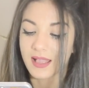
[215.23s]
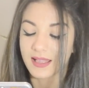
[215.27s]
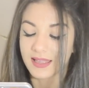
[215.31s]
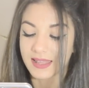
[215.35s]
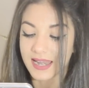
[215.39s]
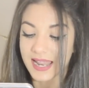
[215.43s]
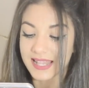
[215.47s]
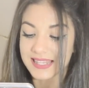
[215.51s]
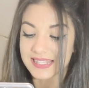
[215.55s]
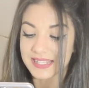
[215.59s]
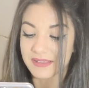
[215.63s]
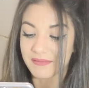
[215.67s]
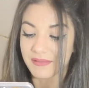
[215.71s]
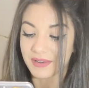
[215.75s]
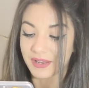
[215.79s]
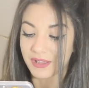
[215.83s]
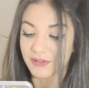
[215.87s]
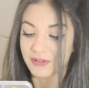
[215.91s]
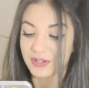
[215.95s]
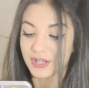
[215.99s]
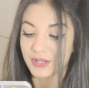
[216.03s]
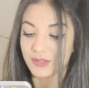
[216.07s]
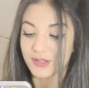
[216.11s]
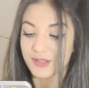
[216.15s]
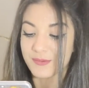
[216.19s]
Grazie perché
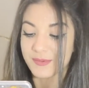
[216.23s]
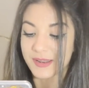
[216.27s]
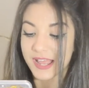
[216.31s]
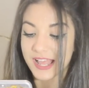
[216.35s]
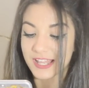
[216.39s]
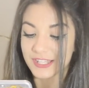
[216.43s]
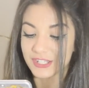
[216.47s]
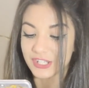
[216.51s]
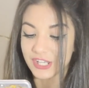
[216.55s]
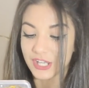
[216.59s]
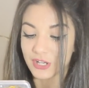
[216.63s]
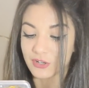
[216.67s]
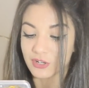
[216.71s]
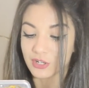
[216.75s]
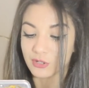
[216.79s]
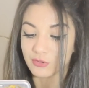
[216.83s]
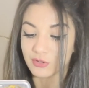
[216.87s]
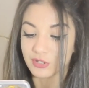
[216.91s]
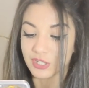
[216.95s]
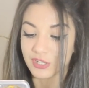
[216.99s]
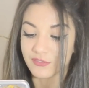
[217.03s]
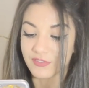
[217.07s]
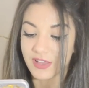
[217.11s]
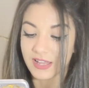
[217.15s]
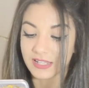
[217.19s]
con i tuoi pregi e con i
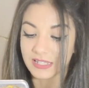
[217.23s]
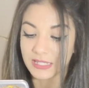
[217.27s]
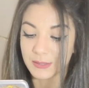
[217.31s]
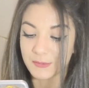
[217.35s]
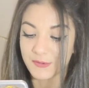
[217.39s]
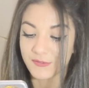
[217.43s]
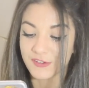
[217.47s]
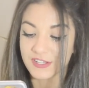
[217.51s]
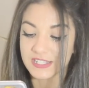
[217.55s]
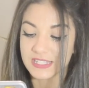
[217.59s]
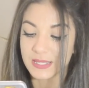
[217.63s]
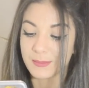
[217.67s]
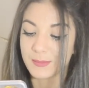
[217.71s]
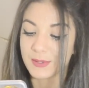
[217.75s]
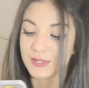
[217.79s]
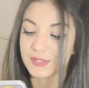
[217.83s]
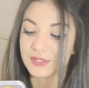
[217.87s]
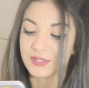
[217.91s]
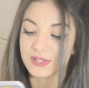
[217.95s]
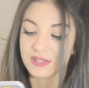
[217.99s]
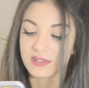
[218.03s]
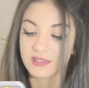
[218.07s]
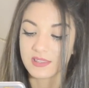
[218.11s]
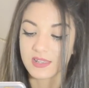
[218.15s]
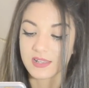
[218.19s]
tuoi difetti mi fai sempre
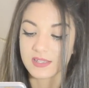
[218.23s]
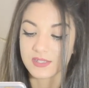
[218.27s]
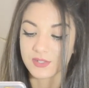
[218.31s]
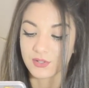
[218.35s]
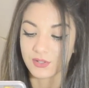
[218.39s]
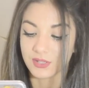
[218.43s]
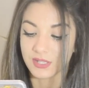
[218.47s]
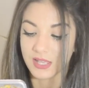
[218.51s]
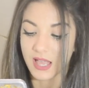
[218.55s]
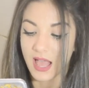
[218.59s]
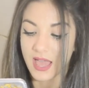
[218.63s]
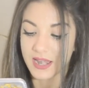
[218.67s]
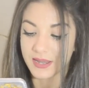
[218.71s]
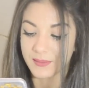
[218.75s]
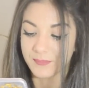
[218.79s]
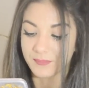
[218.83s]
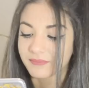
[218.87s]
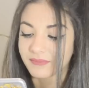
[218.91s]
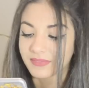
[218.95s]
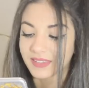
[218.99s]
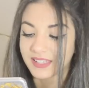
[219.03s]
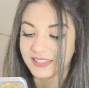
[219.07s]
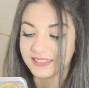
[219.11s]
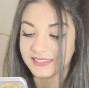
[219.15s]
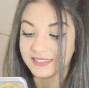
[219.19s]
sorridere e sognare.
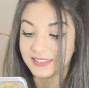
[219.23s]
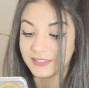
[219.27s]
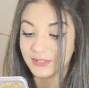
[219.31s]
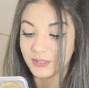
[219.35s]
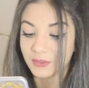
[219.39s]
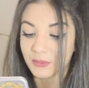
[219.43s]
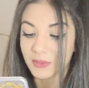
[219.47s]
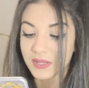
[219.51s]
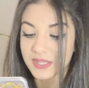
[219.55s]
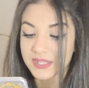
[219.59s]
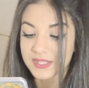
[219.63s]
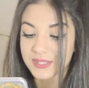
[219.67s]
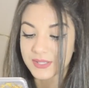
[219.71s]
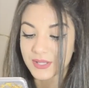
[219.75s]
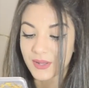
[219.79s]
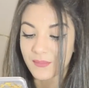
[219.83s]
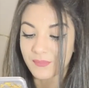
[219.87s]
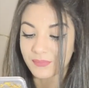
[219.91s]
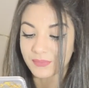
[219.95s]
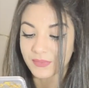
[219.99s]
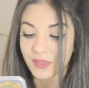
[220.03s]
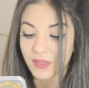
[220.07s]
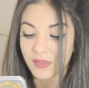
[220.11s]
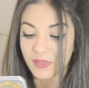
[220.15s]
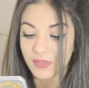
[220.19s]
Detto questo,
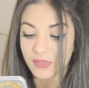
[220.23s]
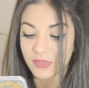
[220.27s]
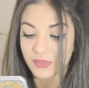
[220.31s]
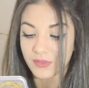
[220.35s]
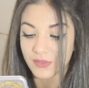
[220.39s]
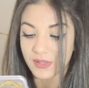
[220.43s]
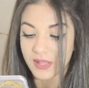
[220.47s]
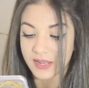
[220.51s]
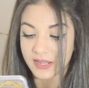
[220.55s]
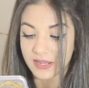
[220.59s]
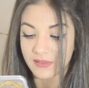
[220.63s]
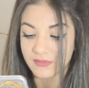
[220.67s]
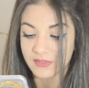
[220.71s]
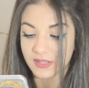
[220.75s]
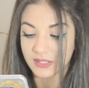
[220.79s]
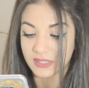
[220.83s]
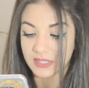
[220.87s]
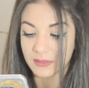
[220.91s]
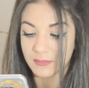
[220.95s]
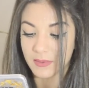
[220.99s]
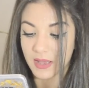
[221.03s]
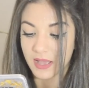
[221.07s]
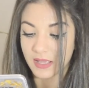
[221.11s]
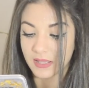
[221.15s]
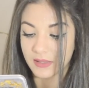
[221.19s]
non
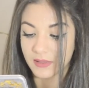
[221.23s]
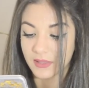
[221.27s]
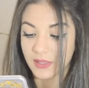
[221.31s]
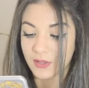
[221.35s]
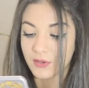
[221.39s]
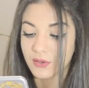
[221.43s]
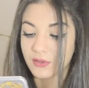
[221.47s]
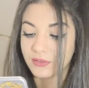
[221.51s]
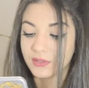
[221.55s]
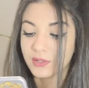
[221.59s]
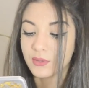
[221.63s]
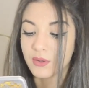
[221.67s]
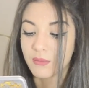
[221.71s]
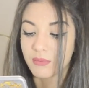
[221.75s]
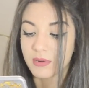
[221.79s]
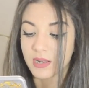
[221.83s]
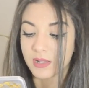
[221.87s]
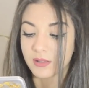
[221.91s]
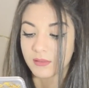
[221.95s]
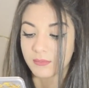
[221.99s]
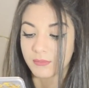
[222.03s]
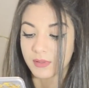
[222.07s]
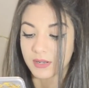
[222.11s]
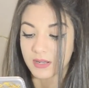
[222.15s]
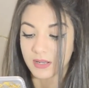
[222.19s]
arrenderti mai e continua per
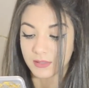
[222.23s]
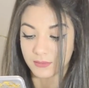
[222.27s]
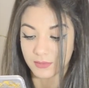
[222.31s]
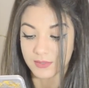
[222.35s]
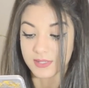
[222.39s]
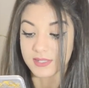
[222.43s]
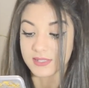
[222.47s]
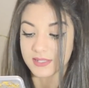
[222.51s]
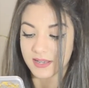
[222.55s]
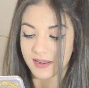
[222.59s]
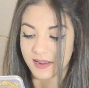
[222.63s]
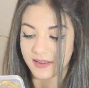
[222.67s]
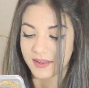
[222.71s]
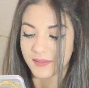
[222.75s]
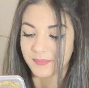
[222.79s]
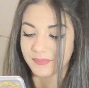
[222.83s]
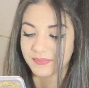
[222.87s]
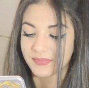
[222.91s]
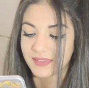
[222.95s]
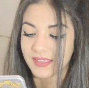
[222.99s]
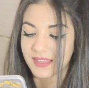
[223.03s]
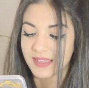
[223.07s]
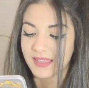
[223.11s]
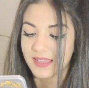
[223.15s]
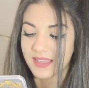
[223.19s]
la, per la tua
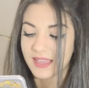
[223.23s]
strada.